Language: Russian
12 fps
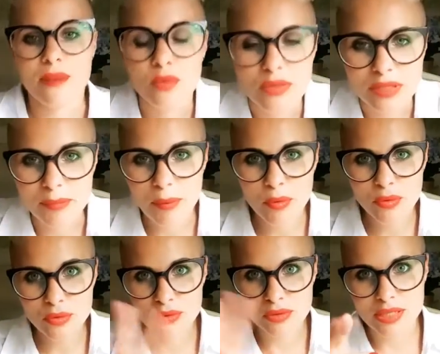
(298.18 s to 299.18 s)
Вот, и по
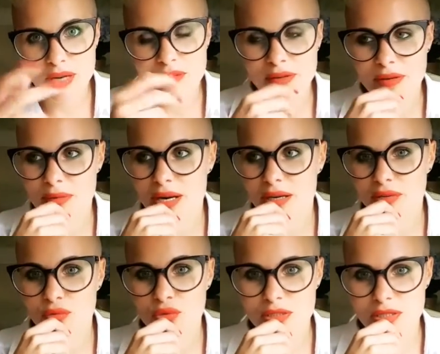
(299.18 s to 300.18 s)
поводу неравного брака,
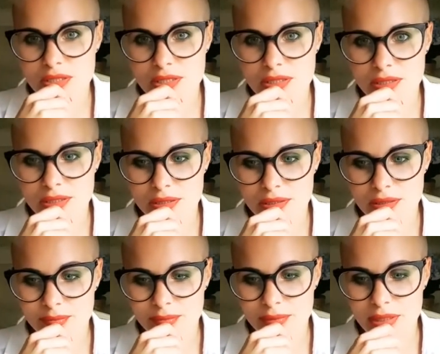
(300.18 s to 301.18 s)
возраст. И, э,
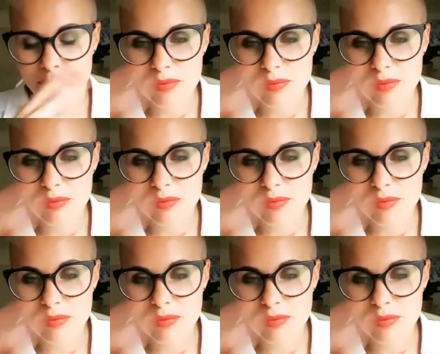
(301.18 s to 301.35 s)
и